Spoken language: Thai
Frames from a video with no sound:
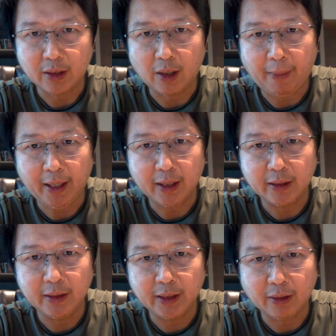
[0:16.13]
ต่อไปก็
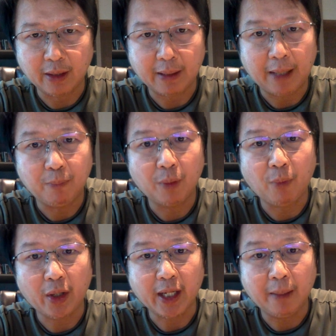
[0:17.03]
คือเกี่ยวกับการปลดป
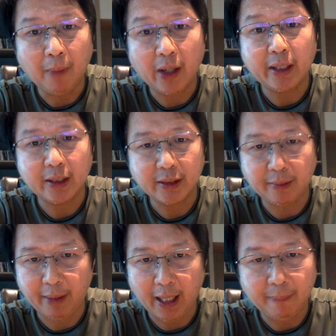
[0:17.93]
ล่อยคาร์บอน ใช่
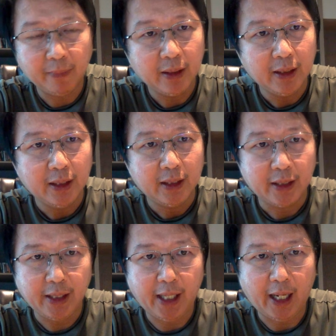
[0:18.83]
ไหมครับ ที
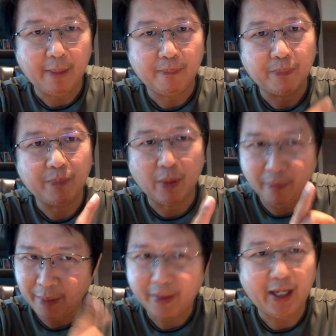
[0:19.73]
เนี้ยผม
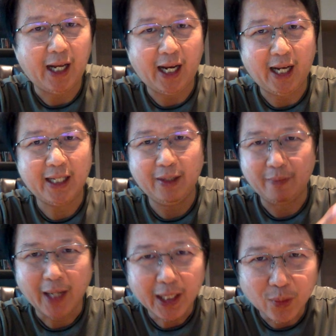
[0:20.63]
มีปัญหาเกี่ยว
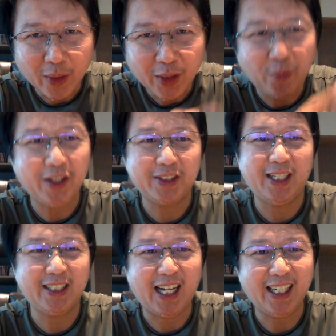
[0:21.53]
กับไอ้ตัว EV
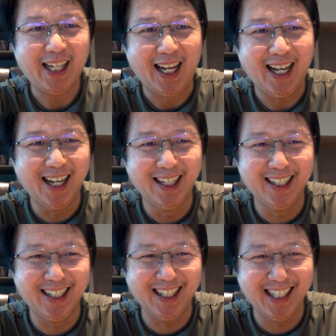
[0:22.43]
Station นี่แหละ
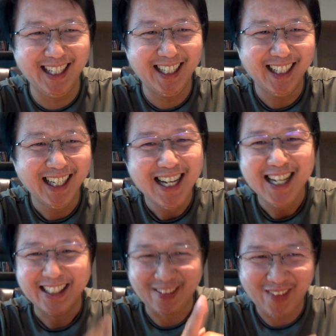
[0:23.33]

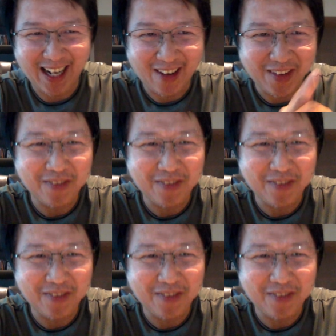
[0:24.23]
จะมาเล่าให้